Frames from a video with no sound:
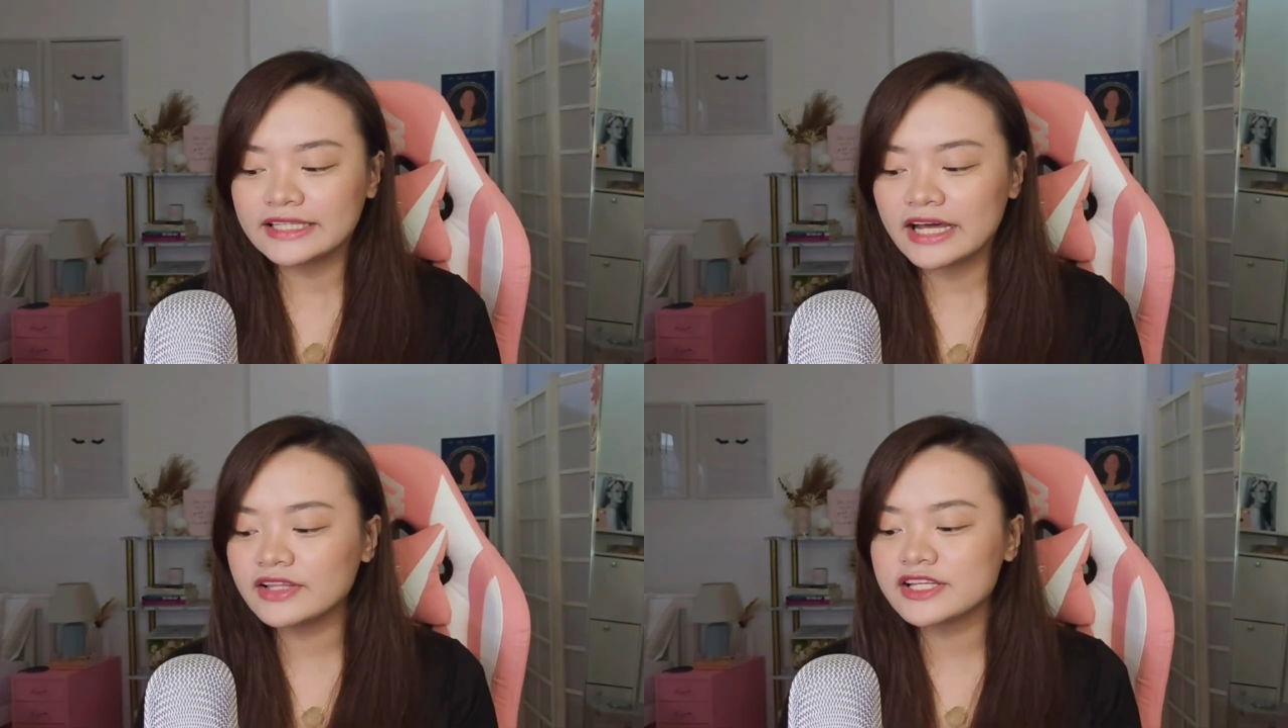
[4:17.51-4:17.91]

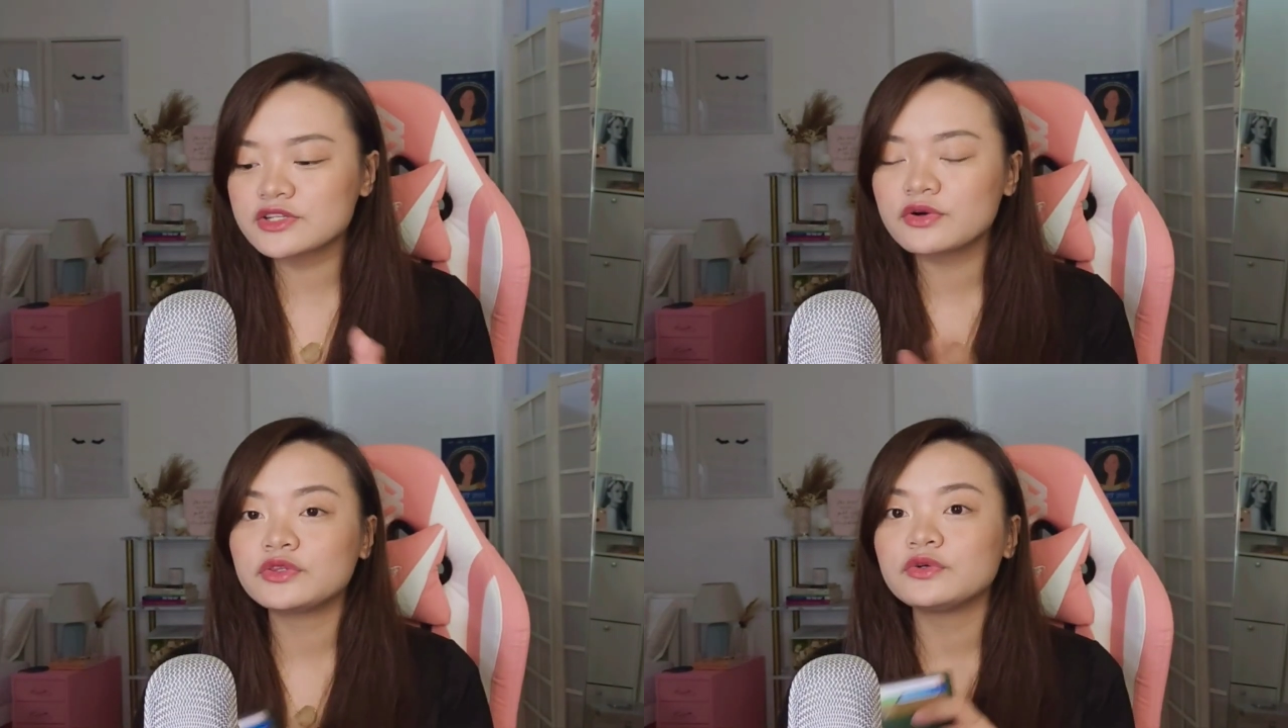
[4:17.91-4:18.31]
Now
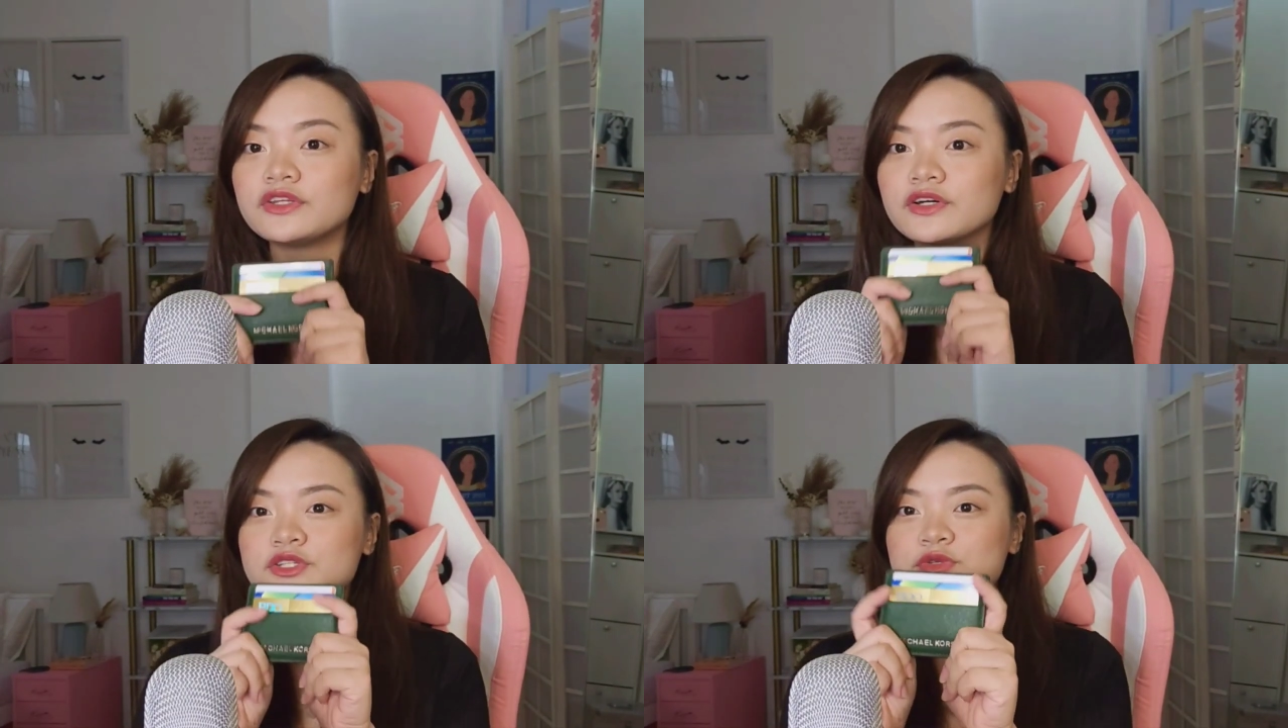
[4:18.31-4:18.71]
let's go to
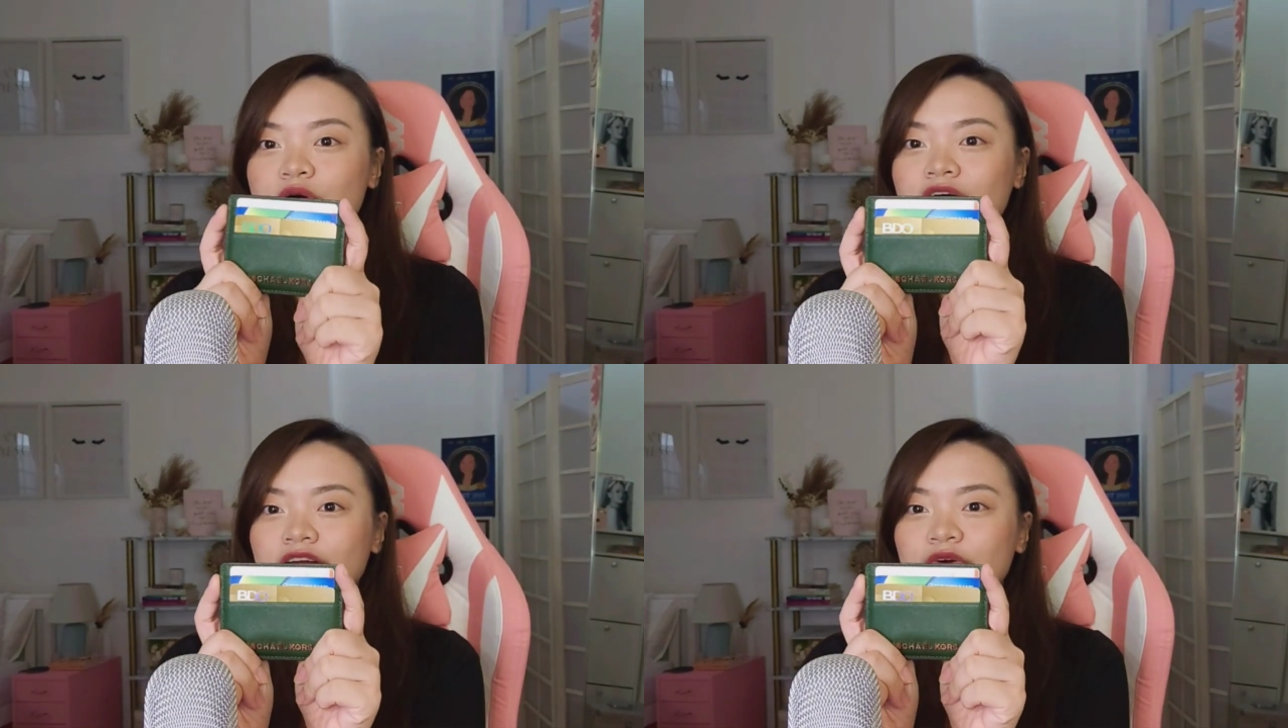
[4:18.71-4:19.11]
the
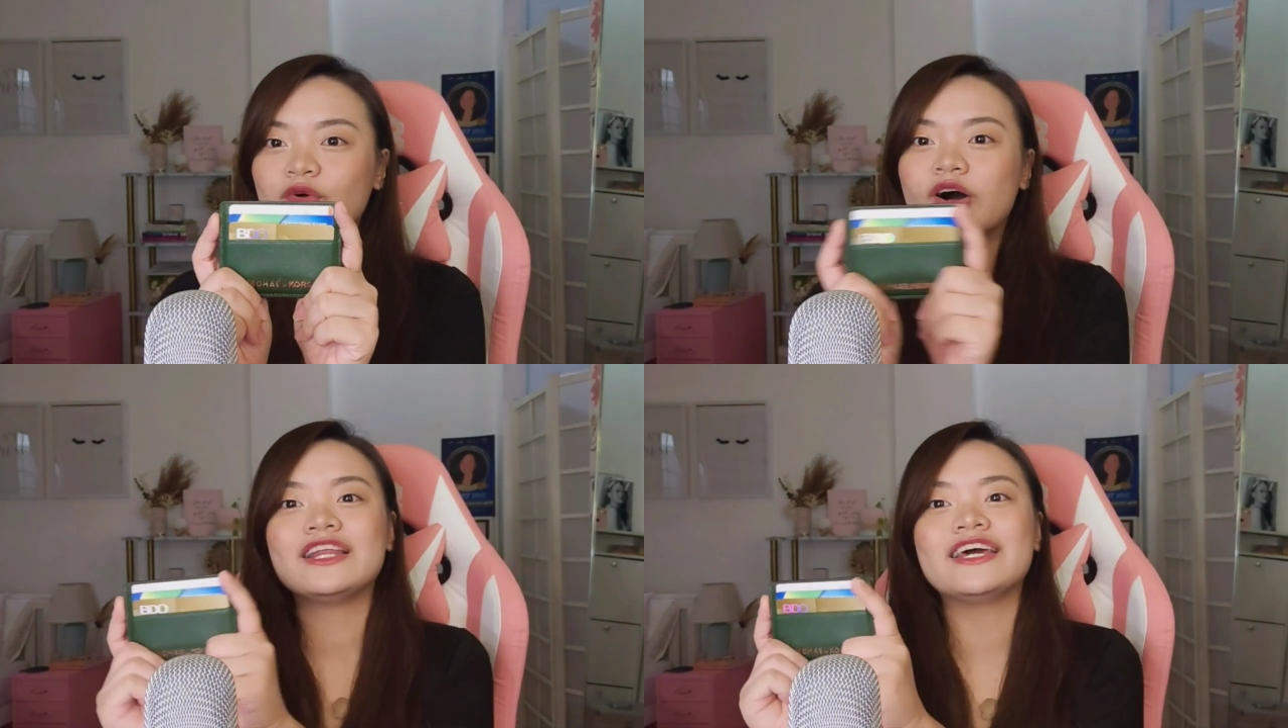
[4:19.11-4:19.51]
smaller
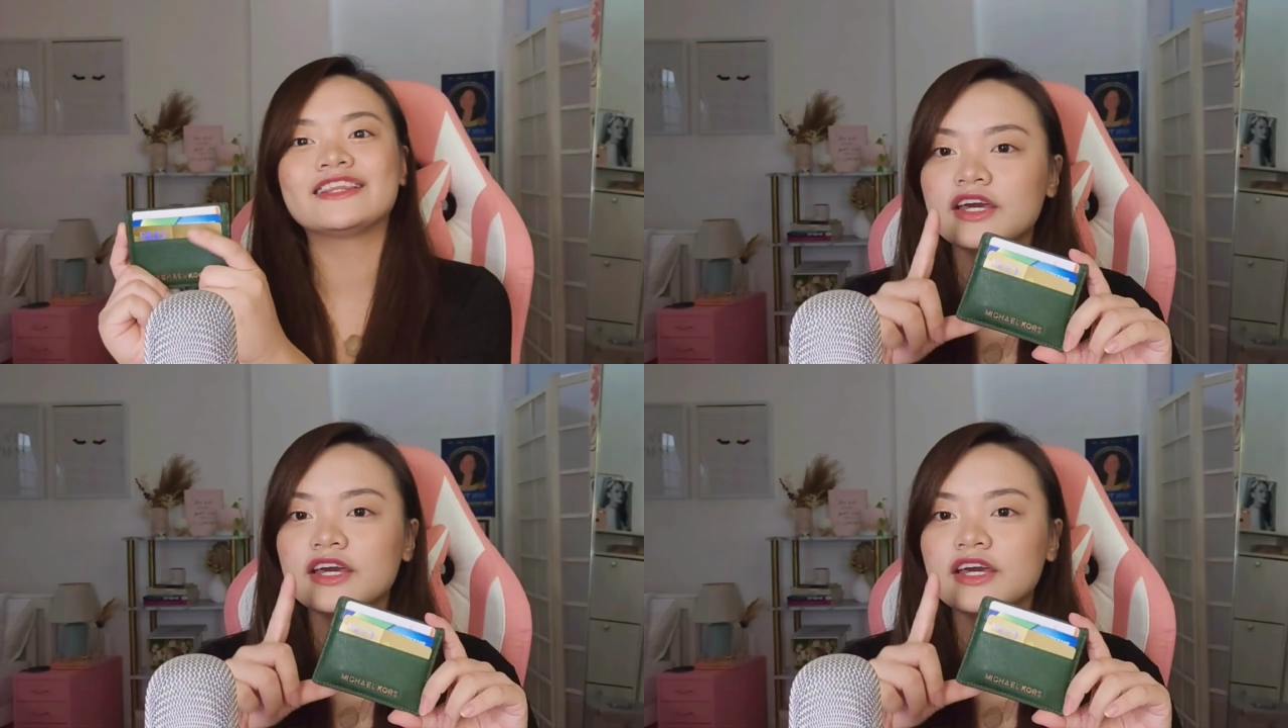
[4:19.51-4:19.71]
wallet.